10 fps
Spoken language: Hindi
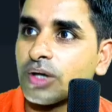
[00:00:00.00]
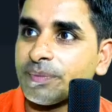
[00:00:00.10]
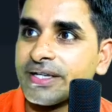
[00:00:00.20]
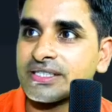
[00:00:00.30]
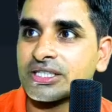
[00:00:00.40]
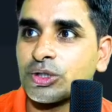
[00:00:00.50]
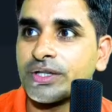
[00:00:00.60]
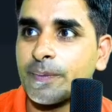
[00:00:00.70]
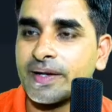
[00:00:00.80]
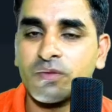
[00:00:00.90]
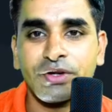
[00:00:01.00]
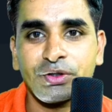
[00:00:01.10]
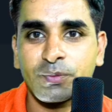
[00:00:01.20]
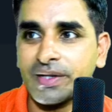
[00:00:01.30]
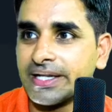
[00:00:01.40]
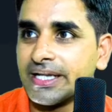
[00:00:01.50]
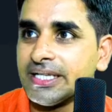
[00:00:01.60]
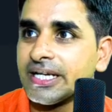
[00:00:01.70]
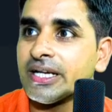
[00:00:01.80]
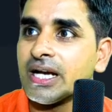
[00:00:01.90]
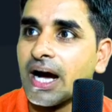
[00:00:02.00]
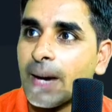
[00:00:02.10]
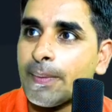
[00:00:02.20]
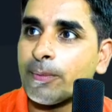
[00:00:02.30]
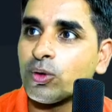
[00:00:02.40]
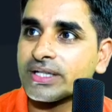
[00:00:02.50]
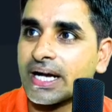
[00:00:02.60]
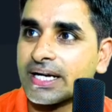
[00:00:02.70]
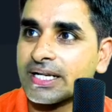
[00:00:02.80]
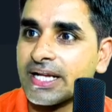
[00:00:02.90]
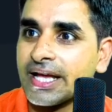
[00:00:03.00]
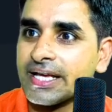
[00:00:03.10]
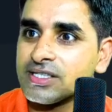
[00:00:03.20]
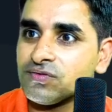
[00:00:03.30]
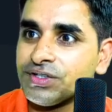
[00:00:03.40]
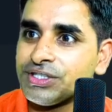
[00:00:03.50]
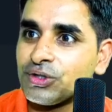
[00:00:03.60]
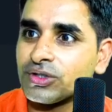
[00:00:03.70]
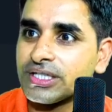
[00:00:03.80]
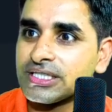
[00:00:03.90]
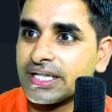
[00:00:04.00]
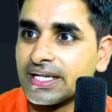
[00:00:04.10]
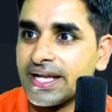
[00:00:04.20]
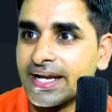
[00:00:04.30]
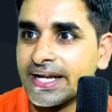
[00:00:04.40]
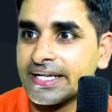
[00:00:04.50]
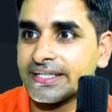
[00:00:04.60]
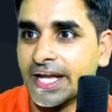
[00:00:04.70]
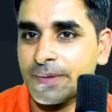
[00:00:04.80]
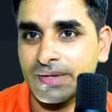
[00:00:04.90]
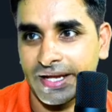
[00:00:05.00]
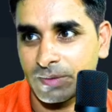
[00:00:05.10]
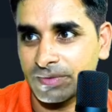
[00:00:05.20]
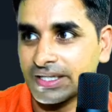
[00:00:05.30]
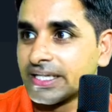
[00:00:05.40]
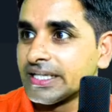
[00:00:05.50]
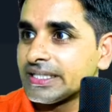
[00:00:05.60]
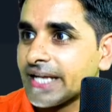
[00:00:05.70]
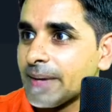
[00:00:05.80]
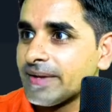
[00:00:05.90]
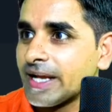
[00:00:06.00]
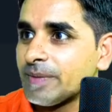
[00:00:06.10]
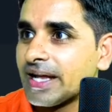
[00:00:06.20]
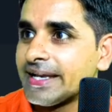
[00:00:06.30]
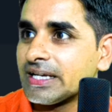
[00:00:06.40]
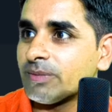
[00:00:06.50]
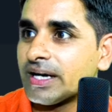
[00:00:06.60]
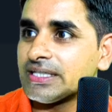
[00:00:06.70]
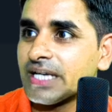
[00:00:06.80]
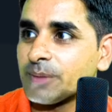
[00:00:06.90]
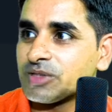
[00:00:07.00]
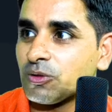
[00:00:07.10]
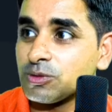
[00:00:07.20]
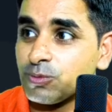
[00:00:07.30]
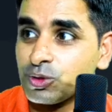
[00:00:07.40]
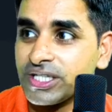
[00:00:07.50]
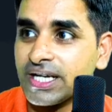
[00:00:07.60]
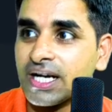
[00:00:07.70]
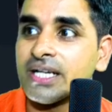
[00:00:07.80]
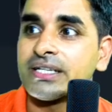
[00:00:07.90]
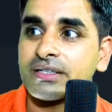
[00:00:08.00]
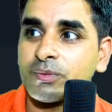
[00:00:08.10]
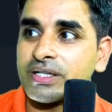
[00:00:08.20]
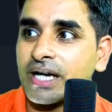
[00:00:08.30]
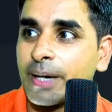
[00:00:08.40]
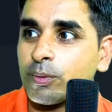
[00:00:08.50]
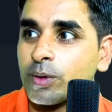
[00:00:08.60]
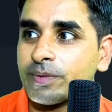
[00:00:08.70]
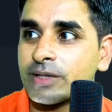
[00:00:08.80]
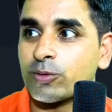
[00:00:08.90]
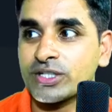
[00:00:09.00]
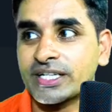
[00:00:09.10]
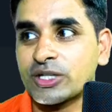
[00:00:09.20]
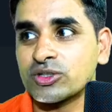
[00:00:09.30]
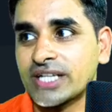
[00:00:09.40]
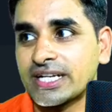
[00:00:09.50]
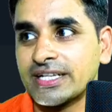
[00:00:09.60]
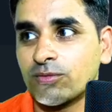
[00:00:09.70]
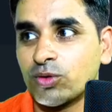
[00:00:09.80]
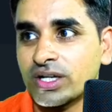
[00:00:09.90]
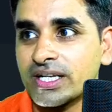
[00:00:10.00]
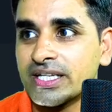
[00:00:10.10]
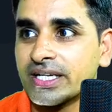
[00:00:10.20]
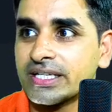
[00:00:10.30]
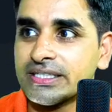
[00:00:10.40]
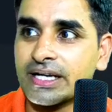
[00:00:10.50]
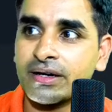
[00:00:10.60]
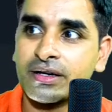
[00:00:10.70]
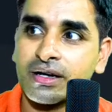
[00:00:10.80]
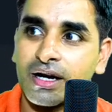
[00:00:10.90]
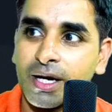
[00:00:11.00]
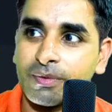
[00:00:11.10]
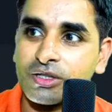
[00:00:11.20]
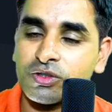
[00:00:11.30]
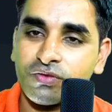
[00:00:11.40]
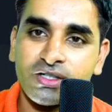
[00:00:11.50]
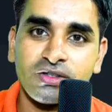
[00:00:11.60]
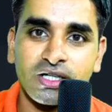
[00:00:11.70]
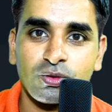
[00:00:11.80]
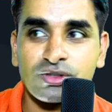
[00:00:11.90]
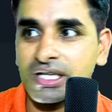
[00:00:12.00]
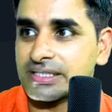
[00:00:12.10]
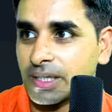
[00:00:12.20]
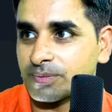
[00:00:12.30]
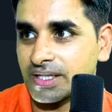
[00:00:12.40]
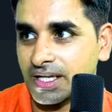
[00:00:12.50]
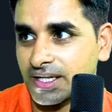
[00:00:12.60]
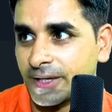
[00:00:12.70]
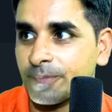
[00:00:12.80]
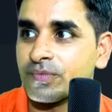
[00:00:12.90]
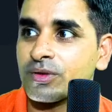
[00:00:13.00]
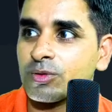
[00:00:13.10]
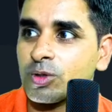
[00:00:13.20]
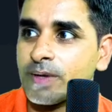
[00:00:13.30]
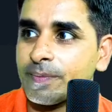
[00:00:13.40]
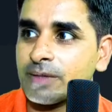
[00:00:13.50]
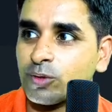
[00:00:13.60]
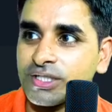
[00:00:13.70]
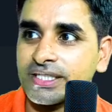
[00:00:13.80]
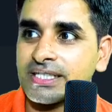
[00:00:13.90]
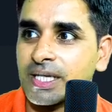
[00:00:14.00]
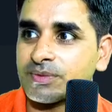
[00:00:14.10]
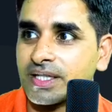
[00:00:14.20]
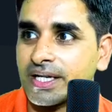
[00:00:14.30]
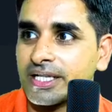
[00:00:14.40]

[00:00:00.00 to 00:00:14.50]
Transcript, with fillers: आप देख सकते हो ये मैंने वीडियो अपनी ले ली है अब हमको क्या करना है इस वीडियो को खींच कर ले आना है टाइम में टाइम लाइन में लाने के बाद ये आपसे कुछ पूछेगा कि भाई आपको अपने प्रोजेक्ट की जो सेटिंग है वो रखनी है या आपकी जो वीडियो है उसके हिसाब से रखना है तो मैं अपने प्रोजेक्ट के हिसाब से रख